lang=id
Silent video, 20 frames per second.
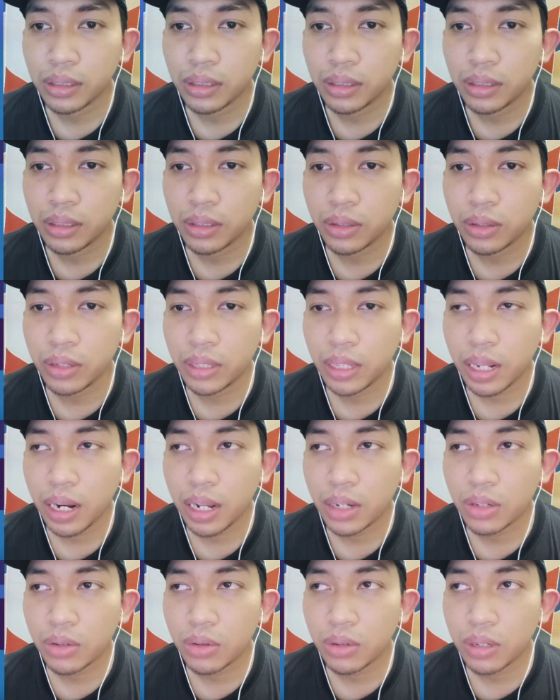so kita
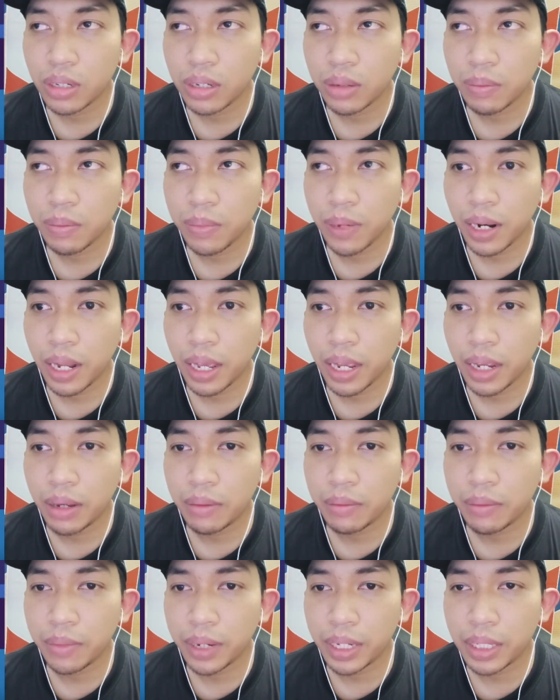langsung ke play
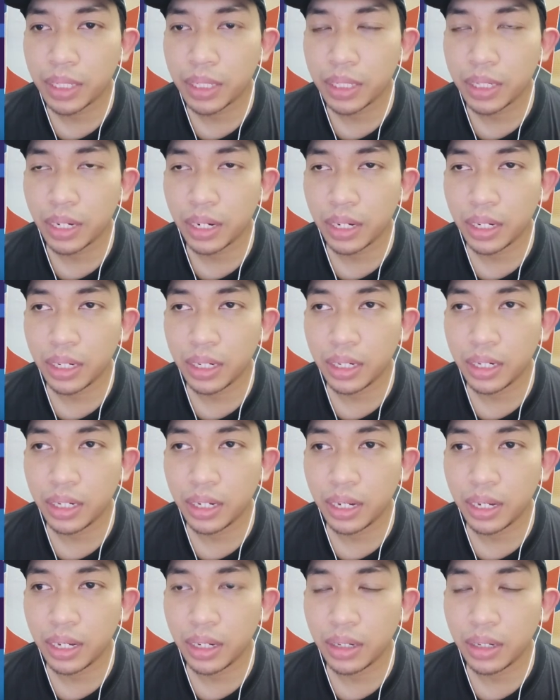match yang ini ya